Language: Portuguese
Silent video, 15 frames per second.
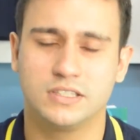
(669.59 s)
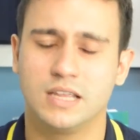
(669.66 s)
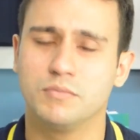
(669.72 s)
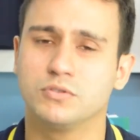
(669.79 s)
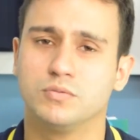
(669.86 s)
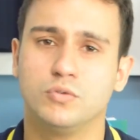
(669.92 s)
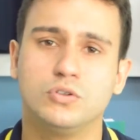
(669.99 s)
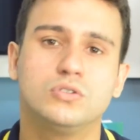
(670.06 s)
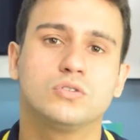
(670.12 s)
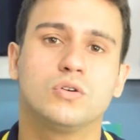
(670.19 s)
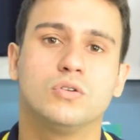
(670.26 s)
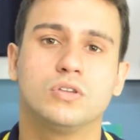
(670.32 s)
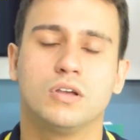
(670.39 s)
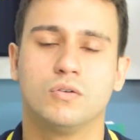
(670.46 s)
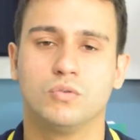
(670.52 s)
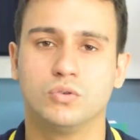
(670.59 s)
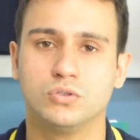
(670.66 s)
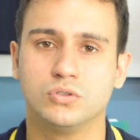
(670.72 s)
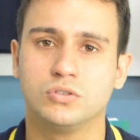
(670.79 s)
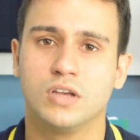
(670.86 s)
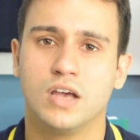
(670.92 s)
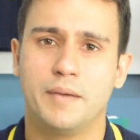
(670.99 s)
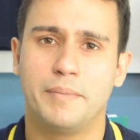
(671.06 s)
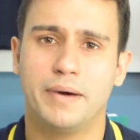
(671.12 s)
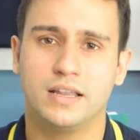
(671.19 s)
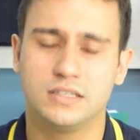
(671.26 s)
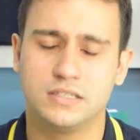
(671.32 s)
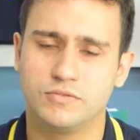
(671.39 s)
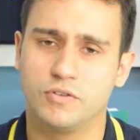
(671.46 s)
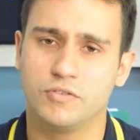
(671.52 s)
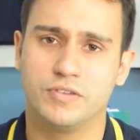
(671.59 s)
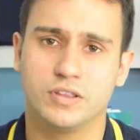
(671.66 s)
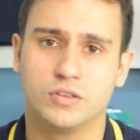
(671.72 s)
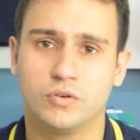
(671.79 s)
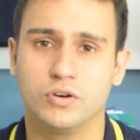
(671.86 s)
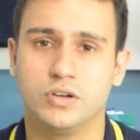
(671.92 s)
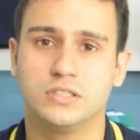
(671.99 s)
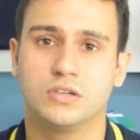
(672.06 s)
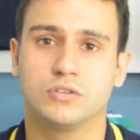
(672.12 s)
Temos muitos conteúdos para desenvolvedores